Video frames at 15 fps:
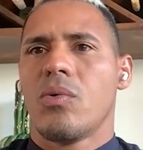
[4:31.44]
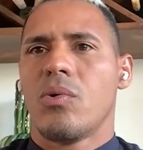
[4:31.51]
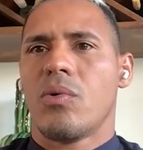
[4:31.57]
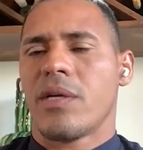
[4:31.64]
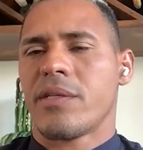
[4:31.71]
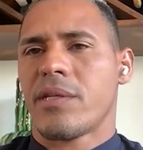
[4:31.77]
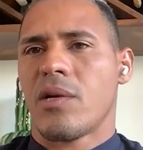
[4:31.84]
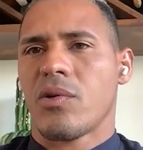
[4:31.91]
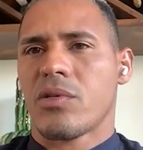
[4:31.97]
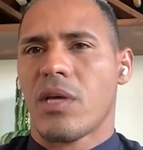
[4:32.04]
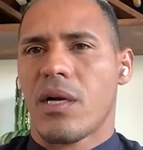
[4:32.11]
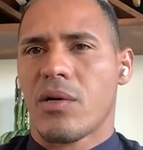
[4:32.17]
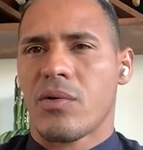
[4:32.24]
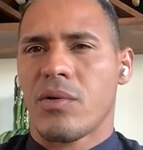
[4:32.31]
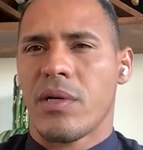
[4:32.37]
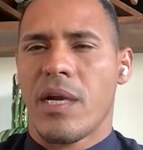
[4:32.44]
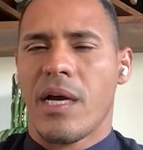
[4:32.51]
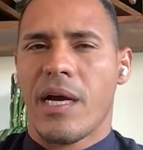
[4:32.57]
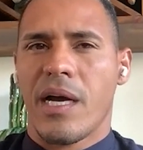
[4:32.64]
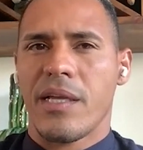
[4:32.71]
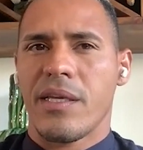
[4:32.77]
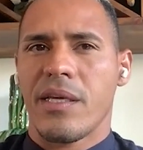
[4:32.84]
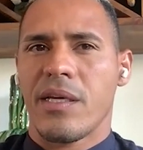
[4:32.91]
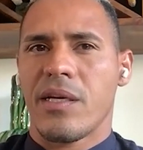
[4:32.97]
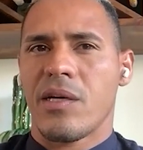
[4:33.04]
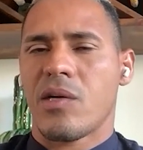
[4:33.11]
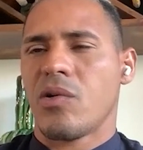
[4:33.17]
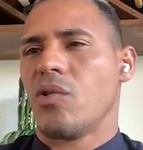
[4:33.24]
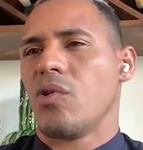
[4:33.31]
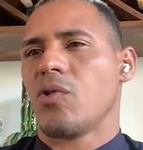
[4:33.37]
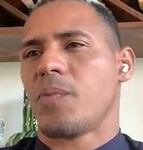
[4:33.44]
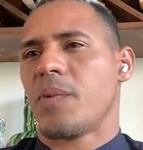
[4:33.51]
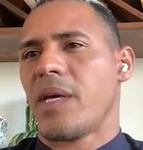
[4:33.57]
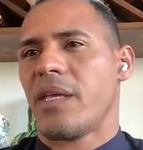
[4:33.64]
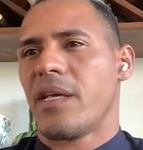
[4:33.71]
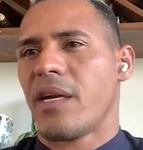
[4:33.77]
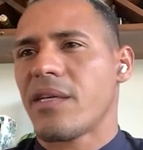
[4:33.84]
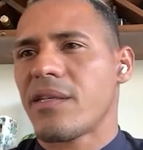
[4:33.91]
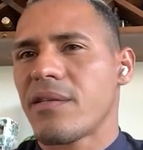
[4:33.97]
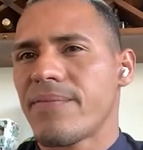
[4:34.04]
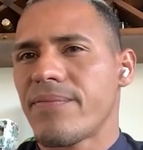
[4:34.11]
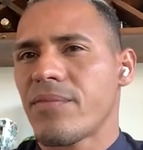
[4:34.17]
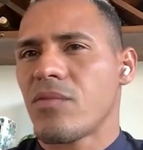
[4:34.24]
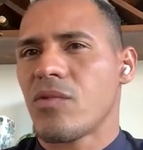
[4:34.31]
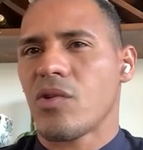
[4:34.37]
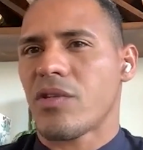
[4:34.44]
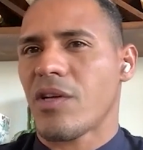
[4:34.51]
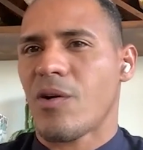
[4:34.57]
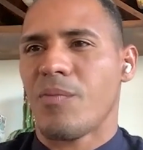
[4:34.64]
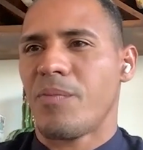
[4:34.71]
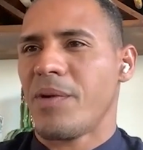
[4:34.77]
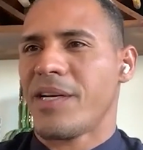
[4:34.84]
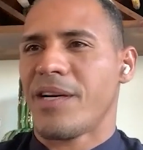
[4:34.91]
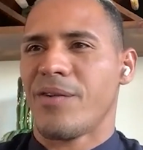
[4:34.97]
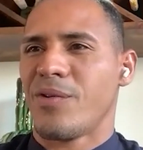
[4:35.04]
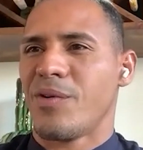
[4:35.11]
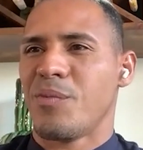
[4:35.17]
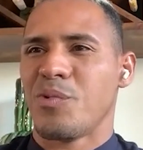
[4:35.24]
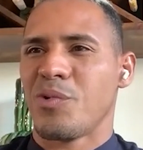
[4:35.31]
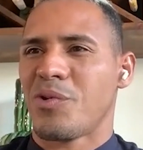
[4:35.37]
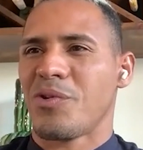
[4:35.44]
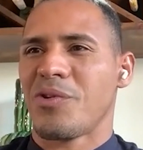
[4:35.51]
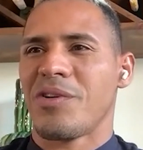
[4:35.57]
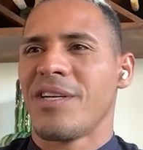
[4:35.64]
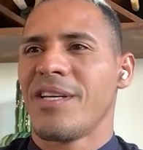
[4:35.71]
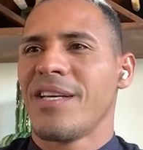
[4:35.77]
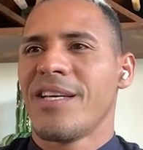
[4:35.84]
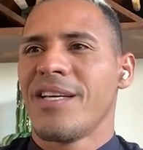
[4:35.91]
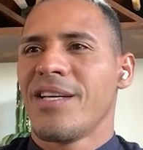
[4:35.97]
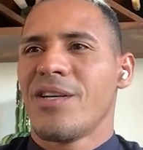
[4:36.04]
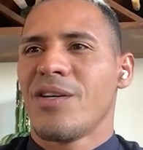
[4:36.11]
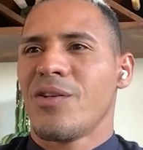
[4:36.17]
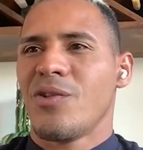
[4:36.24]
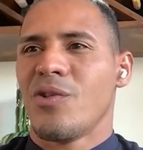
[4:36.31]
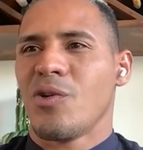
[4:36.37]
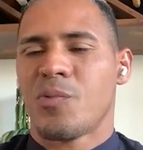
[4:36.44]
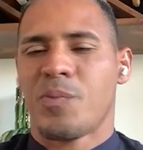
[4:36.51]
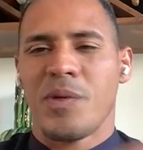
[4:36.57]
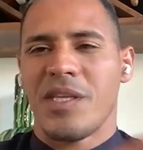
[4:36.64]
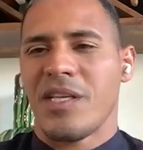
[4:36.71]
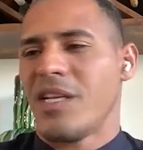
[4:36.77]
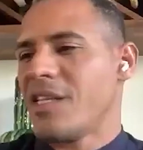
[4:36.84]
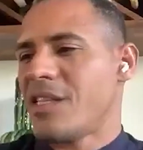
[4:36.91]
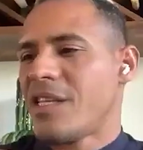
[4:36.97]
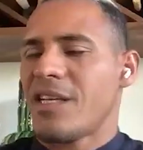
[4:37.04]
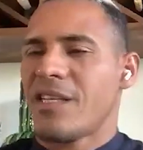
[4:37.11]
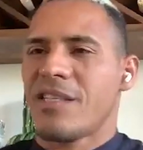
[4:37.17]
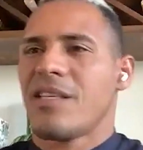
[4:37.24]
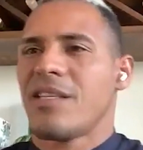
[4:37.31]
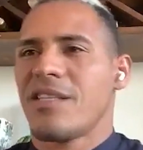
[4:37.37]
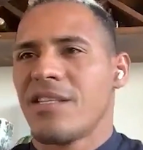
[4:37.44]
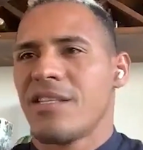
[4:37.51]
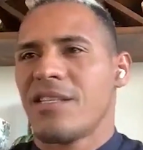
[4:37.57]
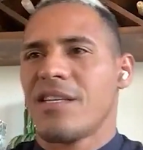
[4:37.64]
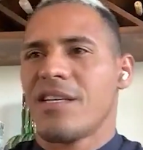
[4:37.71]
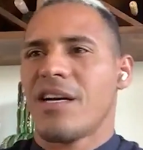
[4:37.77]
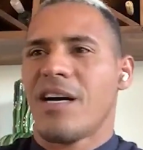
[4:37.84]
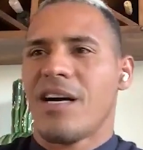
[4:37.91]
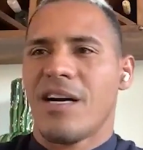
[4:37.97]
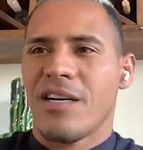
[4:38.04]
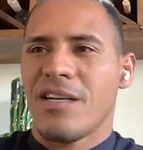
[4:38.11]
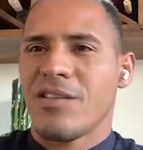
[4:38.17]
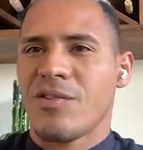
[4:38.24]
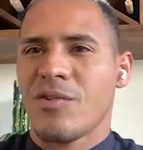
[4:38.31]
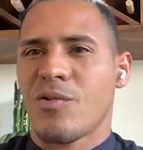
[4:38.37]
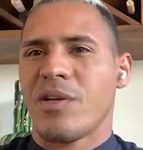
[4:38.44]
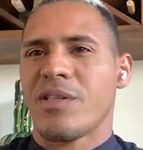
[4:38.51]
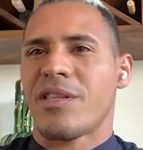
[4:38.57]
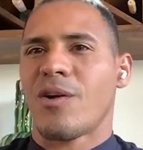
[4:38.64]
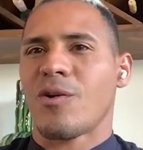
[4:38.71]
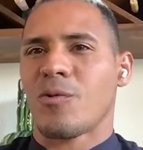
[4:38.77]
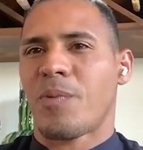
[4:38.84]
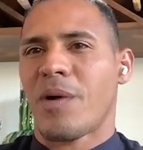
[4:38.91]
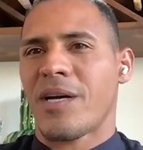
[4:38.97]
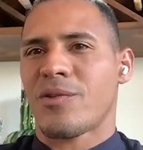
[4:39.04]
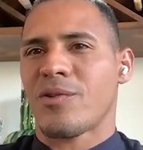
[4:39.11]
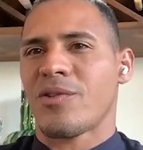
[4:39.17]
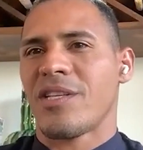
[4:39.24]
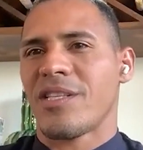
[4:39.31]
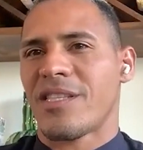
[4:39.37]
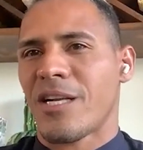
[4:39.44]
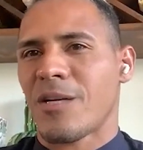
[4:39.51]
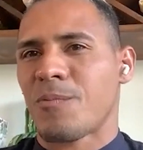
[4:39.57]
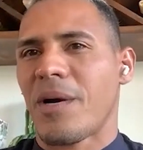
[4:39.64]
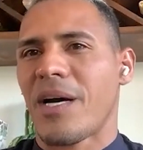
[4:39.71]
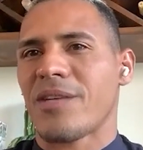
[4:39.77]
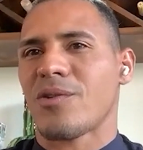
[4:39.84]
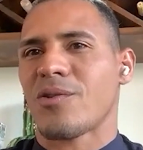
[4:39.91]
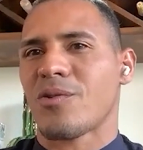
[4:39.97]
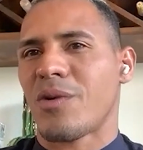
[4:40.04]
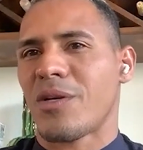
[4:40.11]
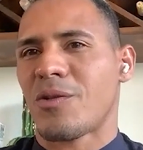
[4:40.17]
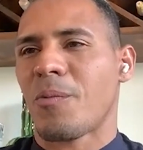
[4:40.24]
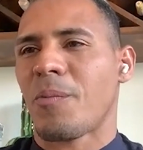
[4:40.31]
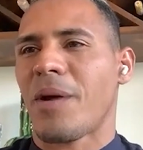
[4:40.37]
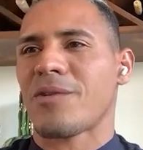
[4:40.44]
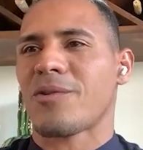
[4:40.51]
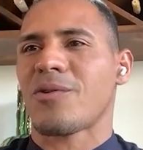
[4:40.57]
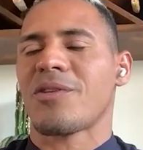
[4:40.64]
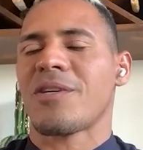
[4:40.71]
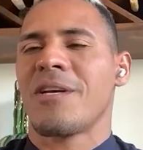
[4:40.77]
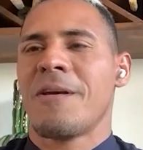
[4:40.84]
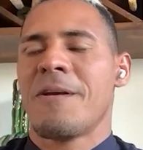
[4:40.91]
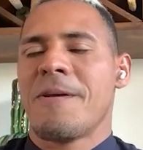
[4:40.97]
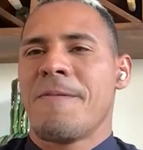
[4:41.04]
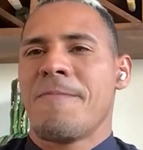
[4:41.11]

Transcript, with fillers: Uno hace los arcos en la calle con dos piedras. No se complica uno mucho. Dos piedritas, cuenta los pasos de tres pasos, cuatro pasos.